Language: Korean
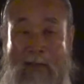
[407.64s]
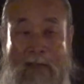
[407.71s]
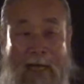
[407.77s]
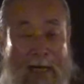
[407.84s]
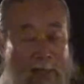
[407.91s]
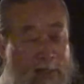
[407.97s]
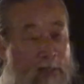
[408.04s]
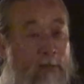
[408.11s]

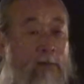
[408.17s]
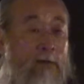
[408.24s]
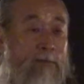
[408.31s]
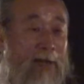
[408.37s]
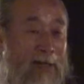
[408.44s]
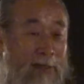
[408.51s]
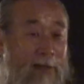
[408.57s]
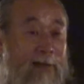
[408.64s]
가르침을
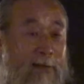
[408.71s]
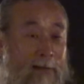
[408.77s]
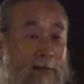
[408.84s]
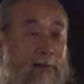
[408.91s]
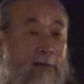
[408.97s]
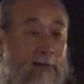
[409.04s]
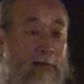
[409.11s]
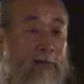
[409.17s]
받아라.
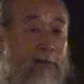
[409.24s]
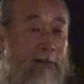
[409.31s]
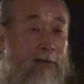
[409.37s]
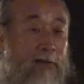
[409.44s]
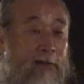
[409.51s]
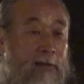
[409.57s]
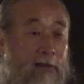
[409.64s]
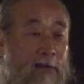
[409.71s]

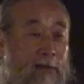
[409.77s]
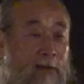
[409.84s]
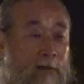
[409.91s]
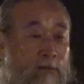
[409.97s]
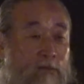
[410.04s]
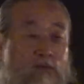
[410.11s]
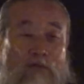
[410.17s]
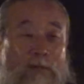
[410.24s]

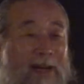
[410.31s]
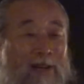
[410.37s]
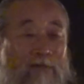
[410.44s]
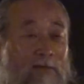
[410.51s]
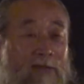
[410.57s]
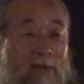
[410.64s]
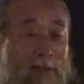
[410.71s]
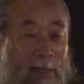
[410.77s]
무릎 안
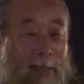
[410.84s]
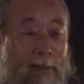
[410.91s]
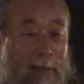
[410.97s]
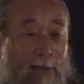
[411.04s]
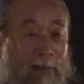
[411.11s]
꿇는다.